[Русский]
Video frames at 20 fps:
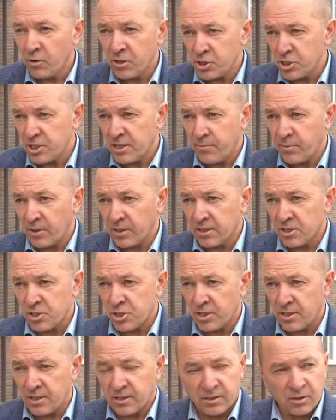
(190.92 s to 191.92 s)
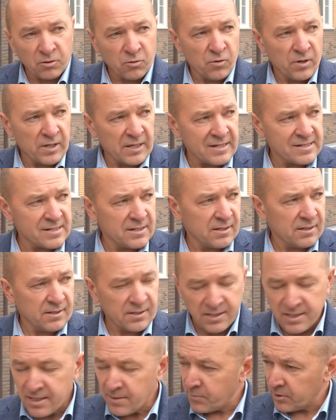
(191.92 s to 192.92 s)
личное предложение такое, если
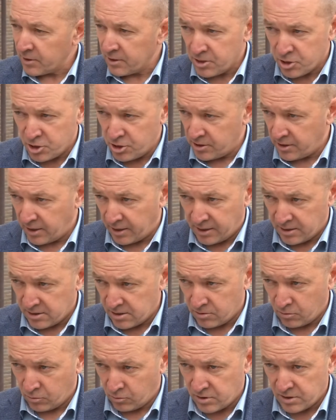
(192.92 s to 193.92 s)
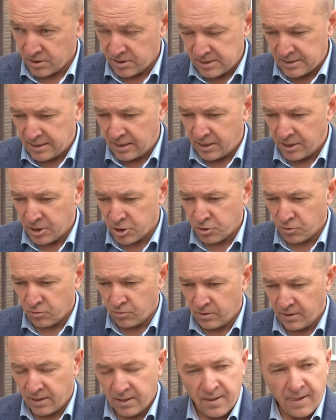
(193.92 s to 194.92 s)
не подлежит реконструкции старая
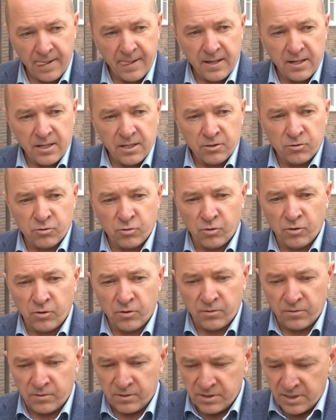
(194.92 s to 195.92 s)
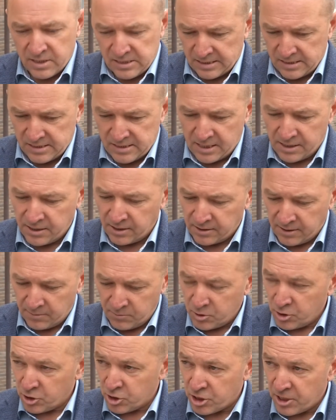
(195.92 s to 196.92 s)
школа, то детский садик
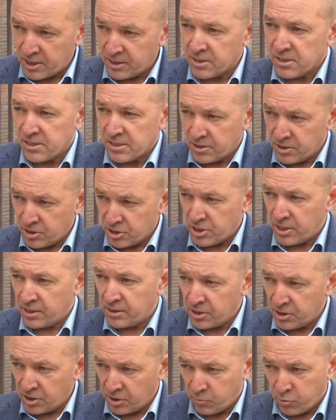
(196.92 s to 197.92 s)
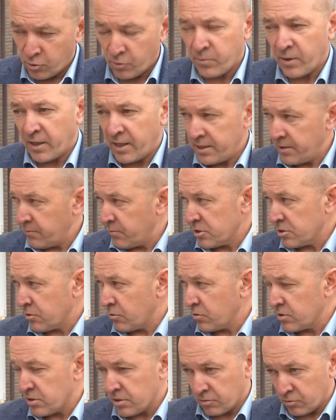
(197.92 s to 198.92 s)
там держать и содержать до тех пор, пока не
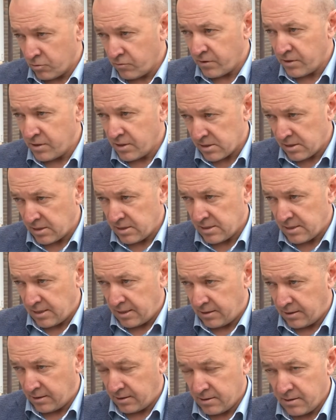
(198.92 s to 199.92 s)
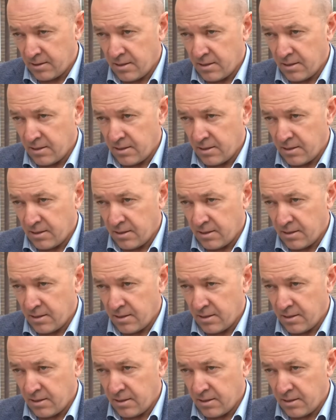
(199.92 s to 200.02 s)
построится новый детский садик.